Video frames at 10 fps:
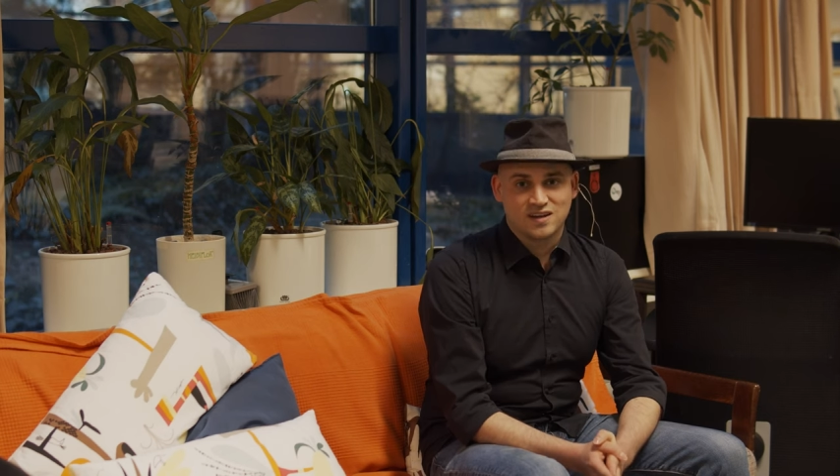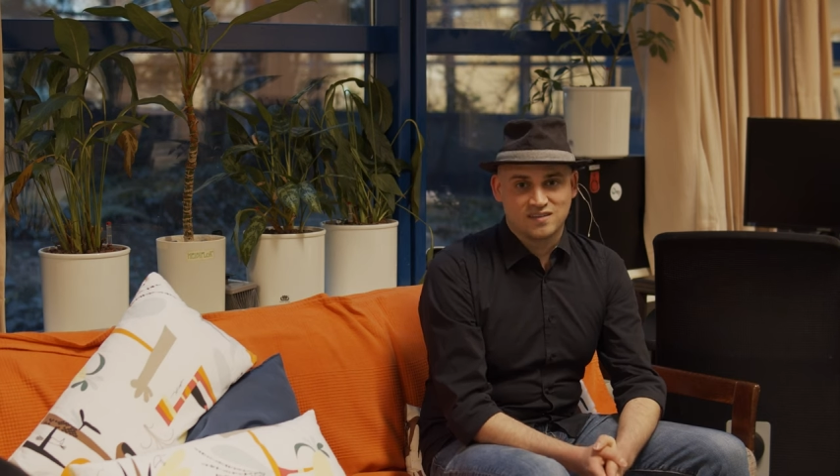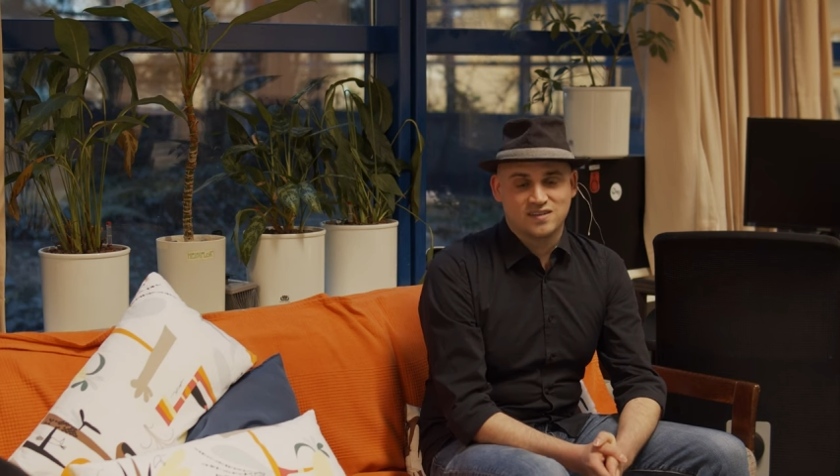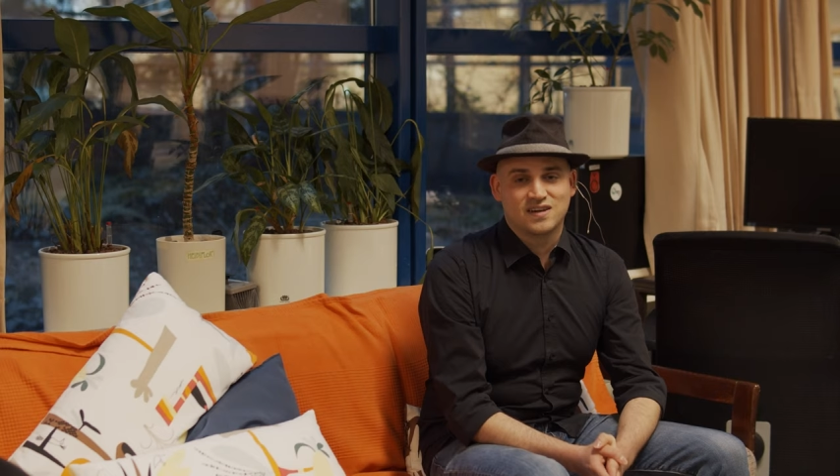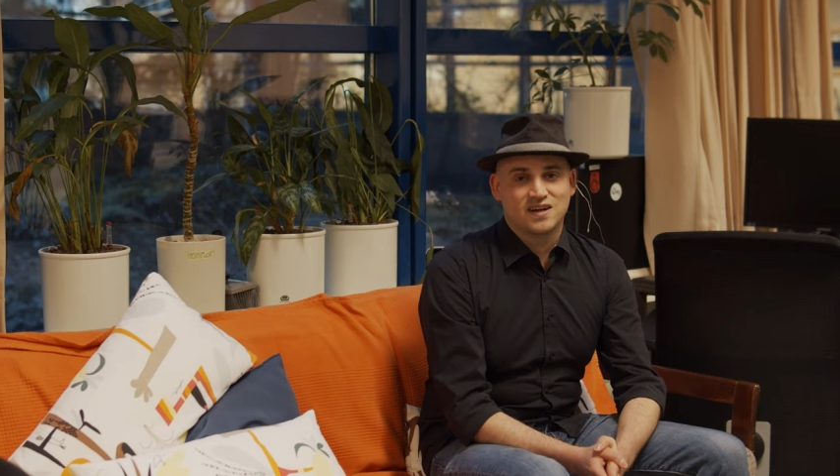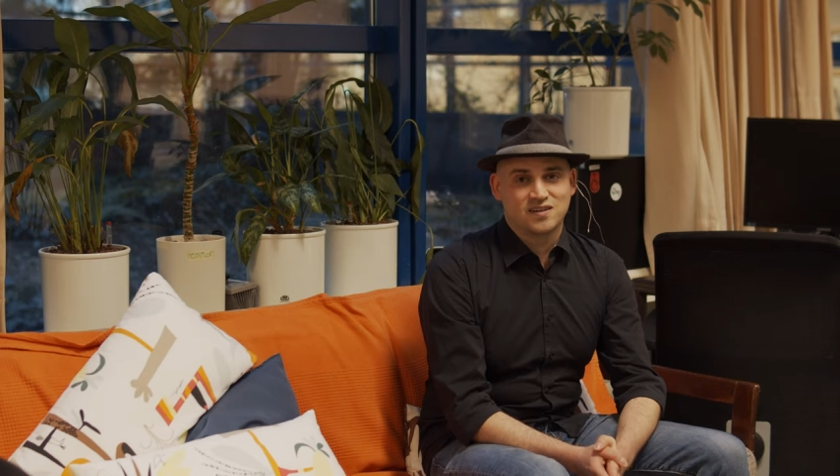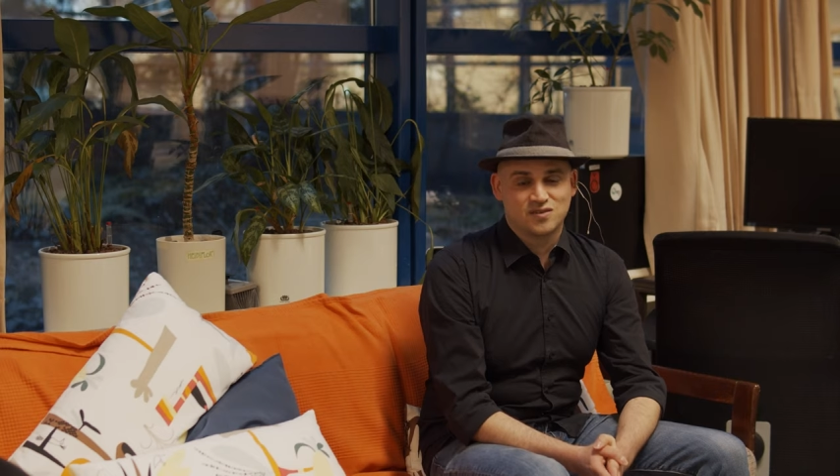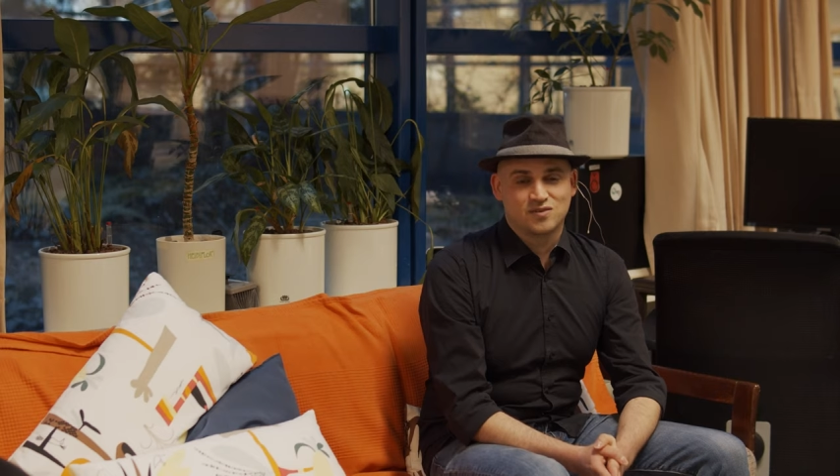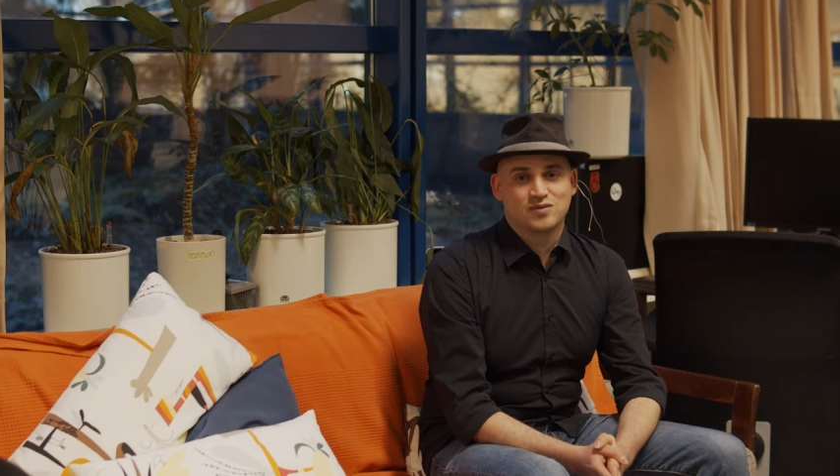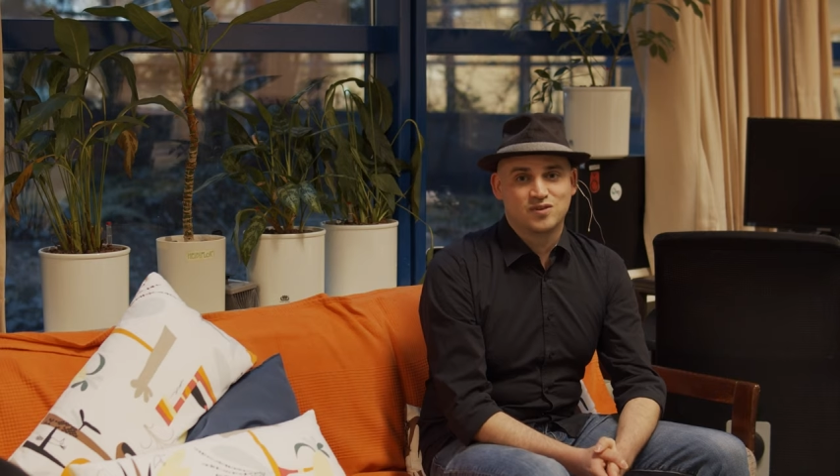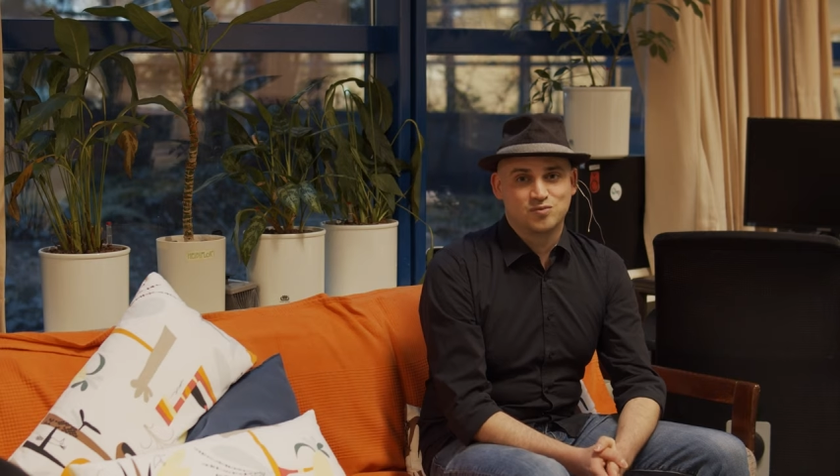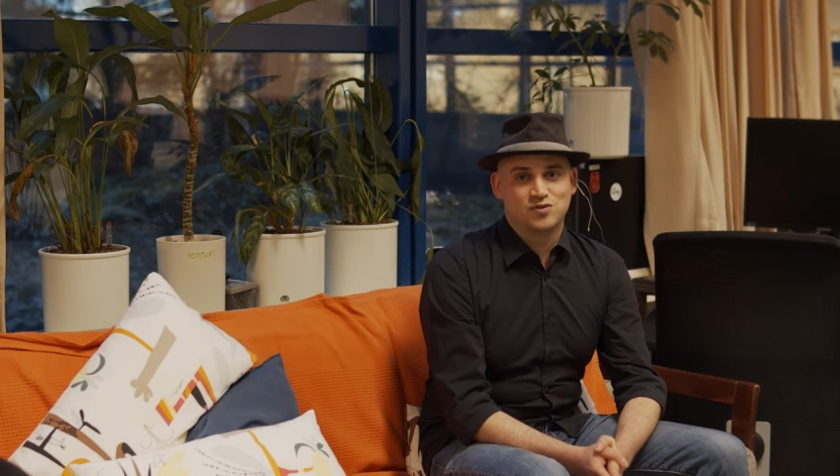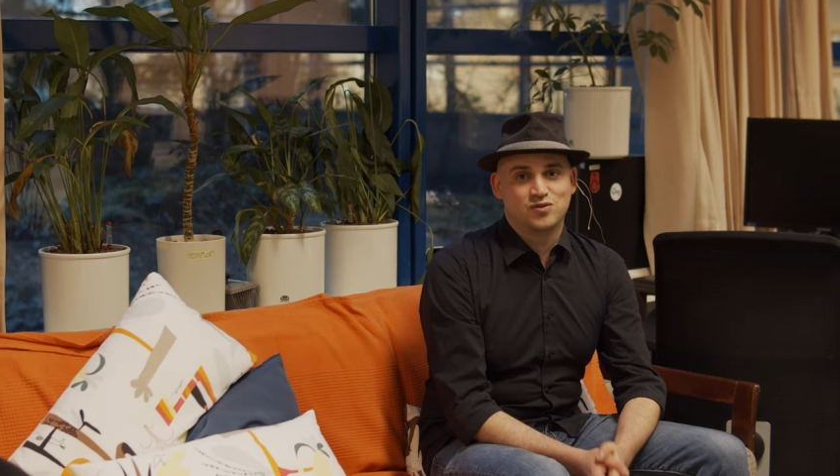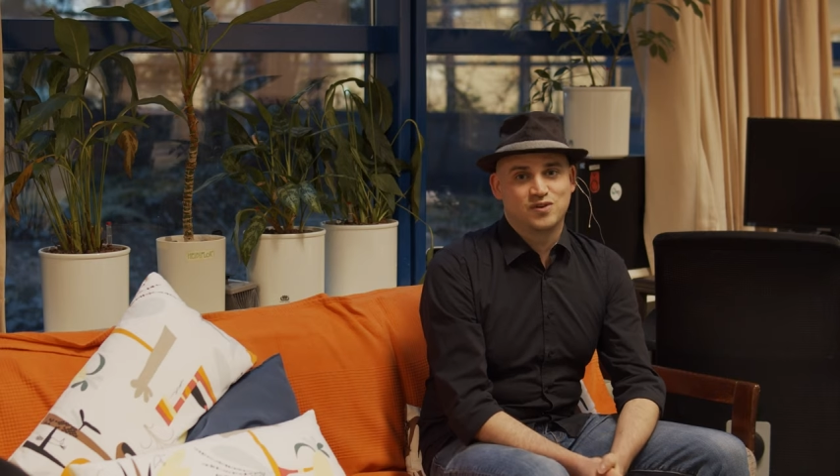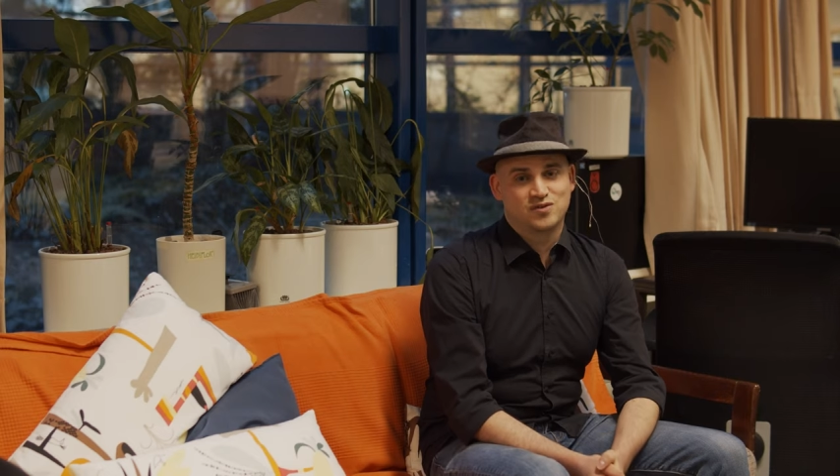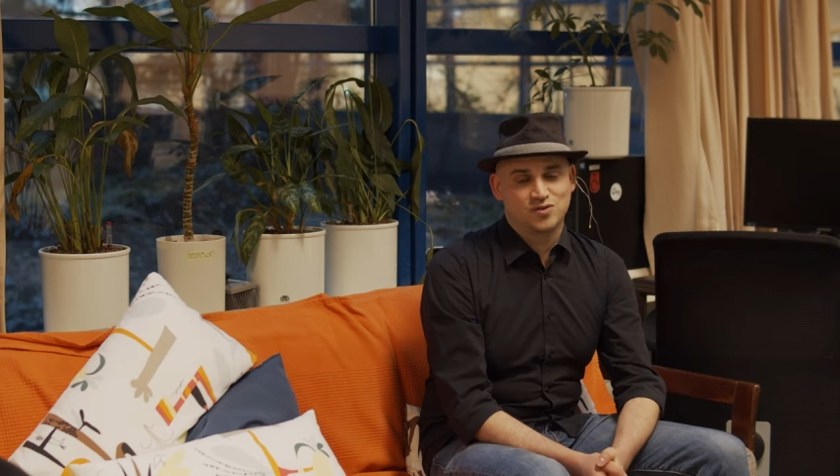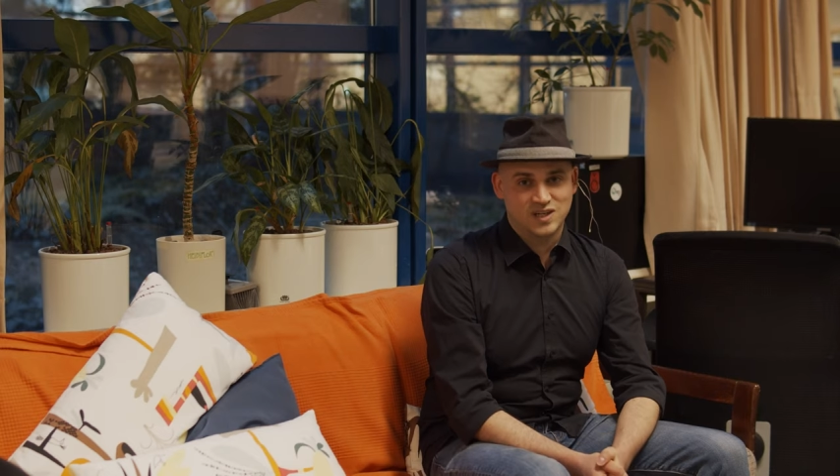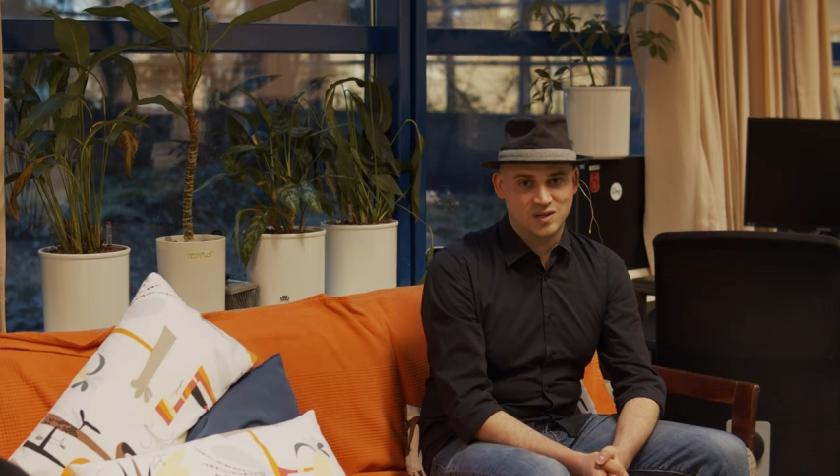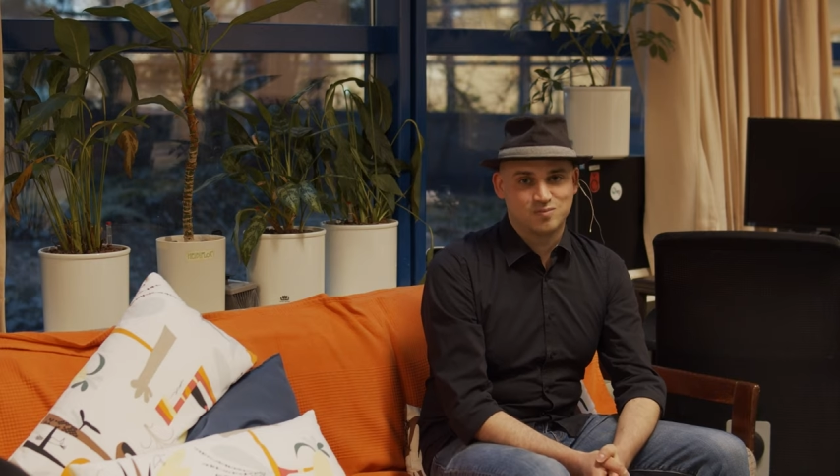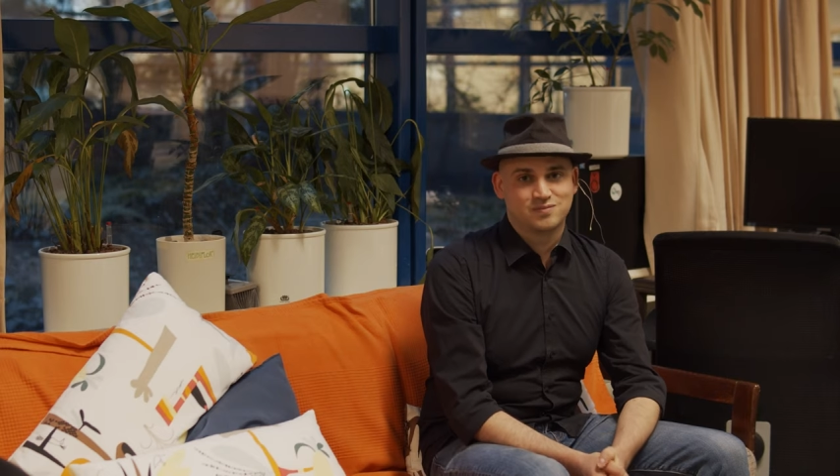Rechtssicherheit diesbezüglich zu
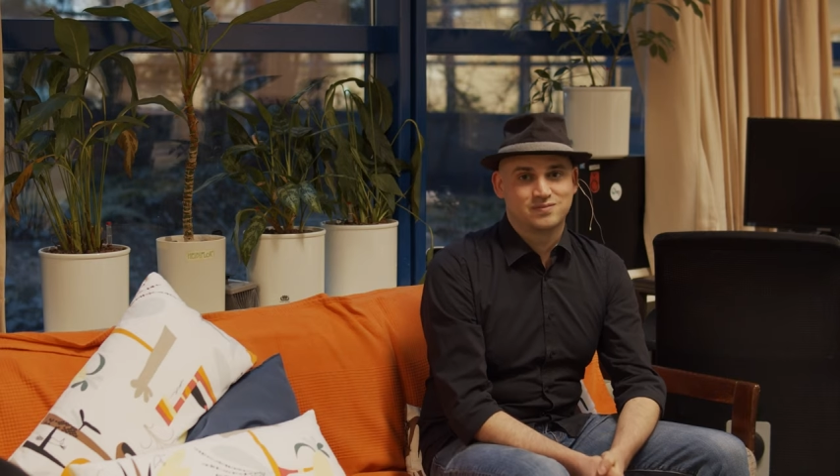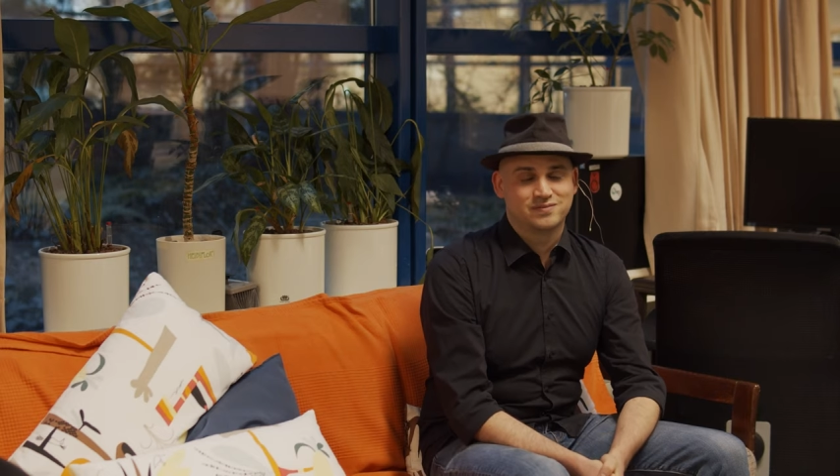geben.